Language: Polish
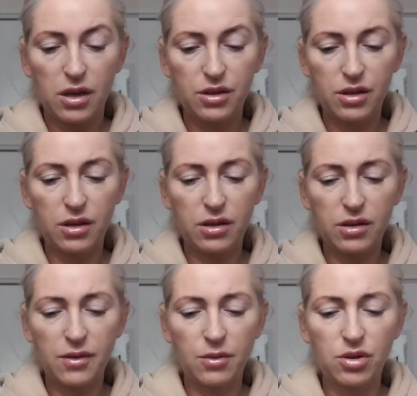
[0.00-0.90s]
Chcę, y,
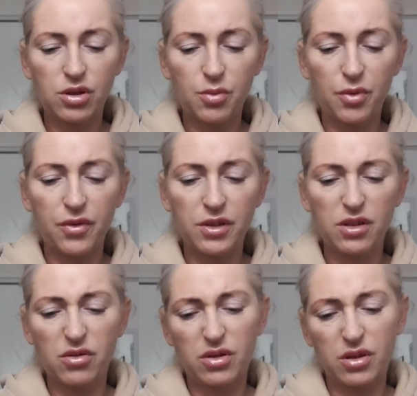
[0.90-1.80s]
chcę Wam też jeszcze
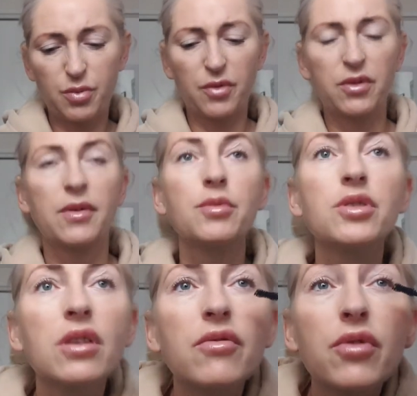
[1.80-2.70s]
powiedzieć, chociaż pewnie Wam
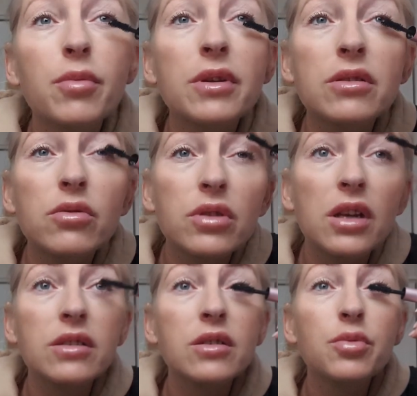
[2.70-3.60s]
się ta informacja już
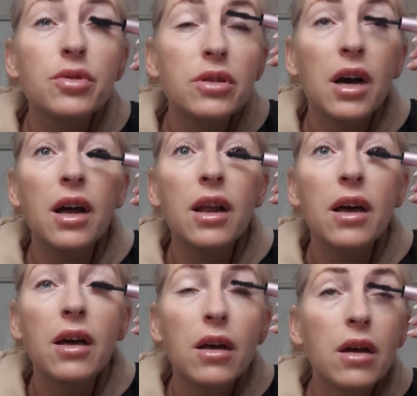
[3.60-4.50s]
teraz nie przyda,
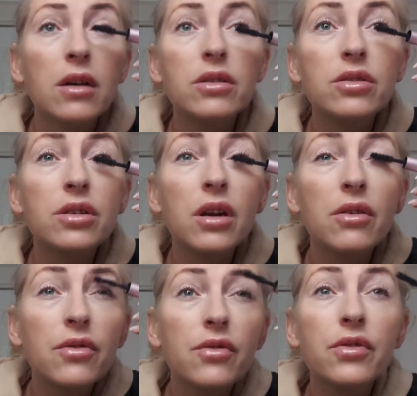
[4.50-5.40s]
ale
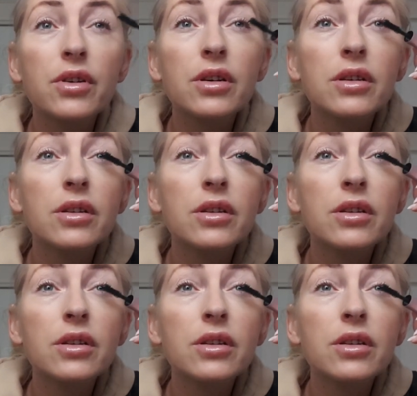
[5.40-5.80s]
że w